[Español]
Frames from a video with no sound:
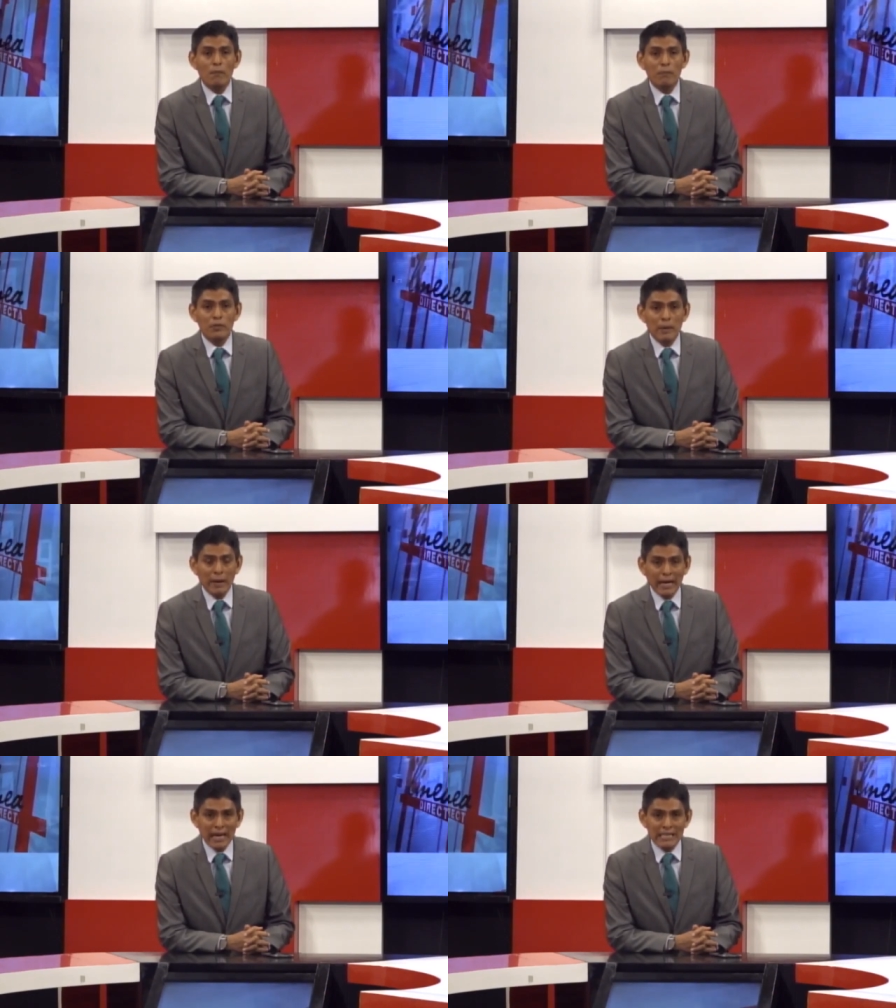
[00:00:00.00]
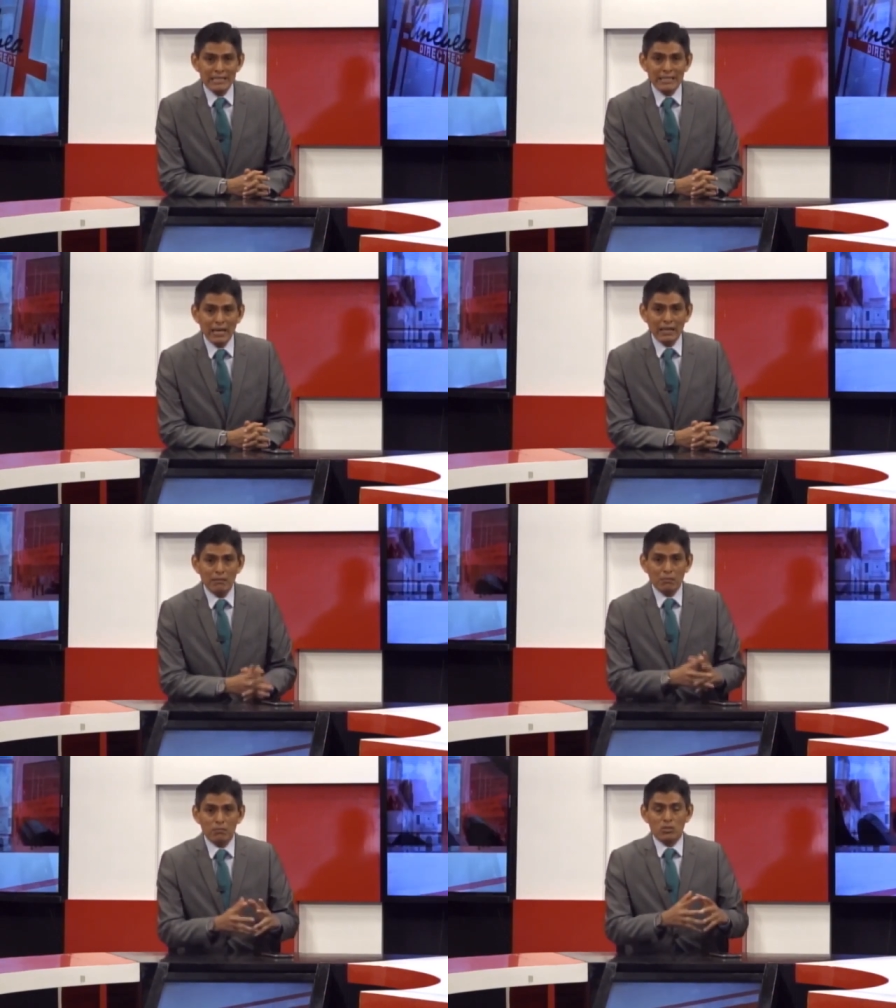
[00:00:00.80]
de vacancia?
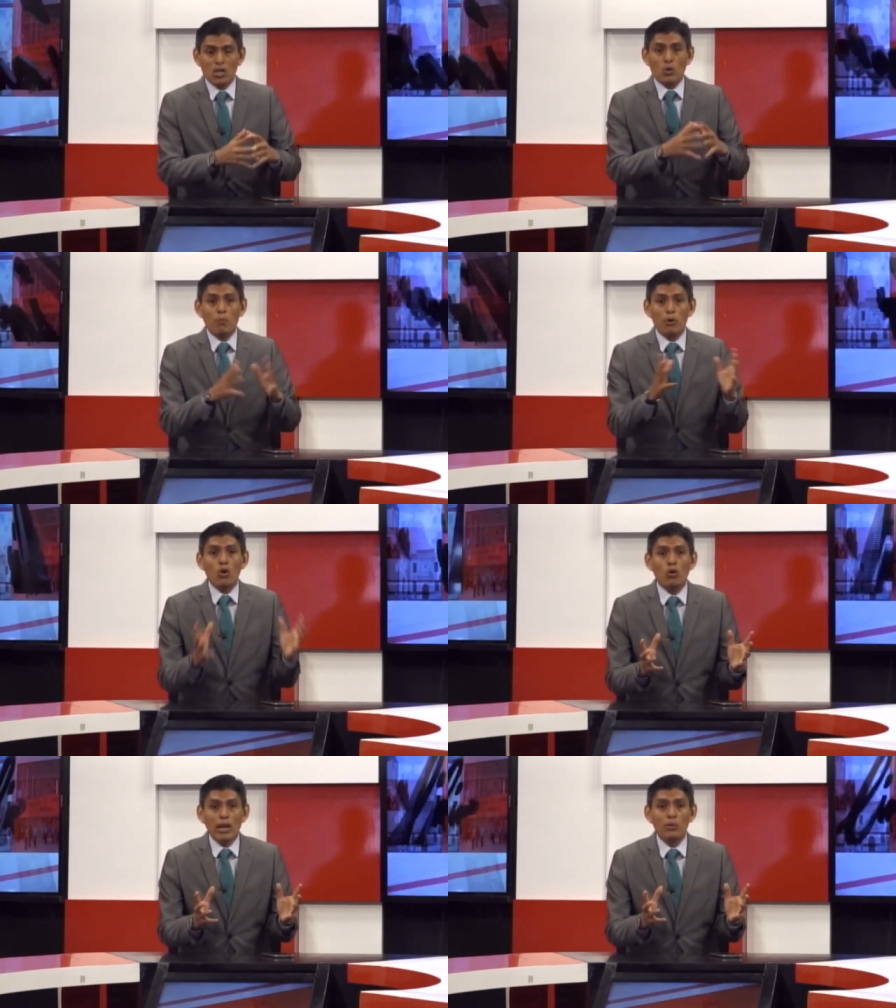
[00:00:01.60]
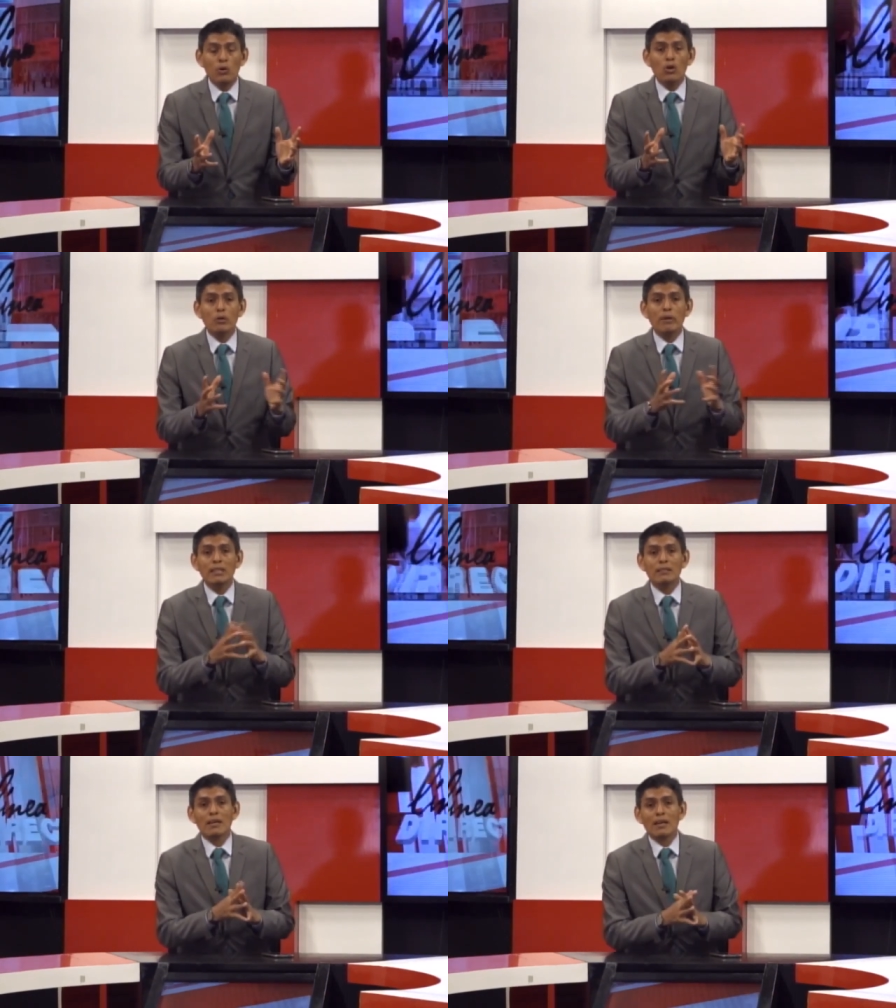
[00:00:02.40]
¿Se cumplió con las
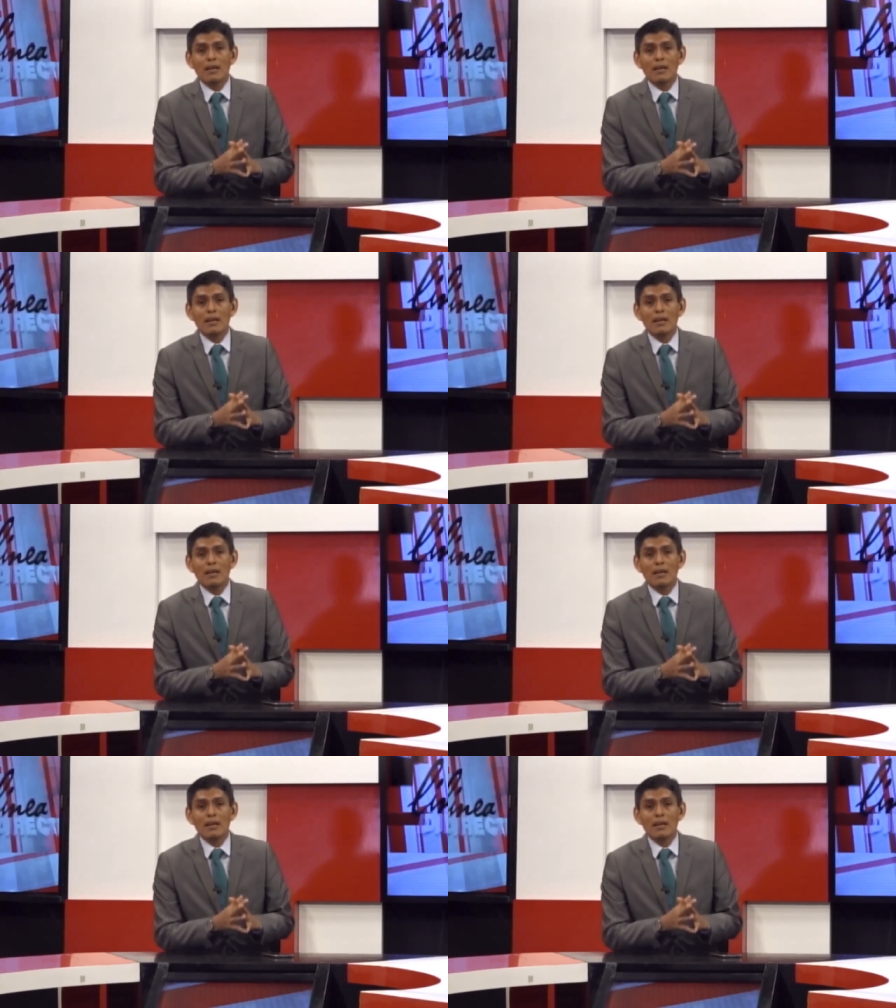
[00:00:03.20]
normas?